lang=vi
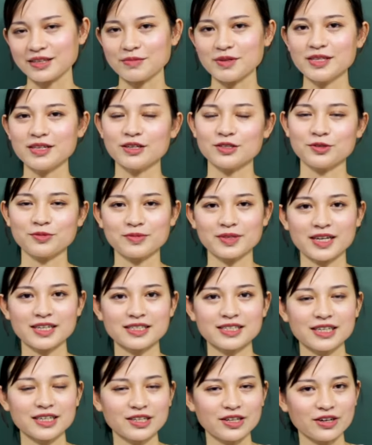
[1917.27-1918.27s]
thì bây giờ chúng ta
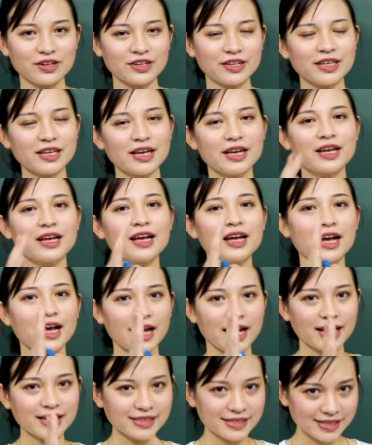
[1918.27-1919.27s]
sẽ nói
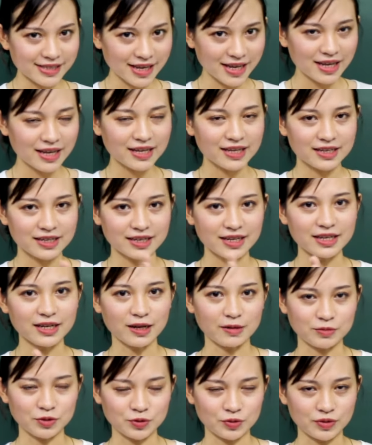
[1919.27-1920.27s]
anh C lên
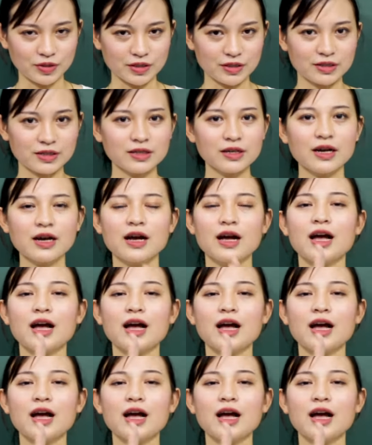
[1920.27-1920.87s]
làm chủ ngữ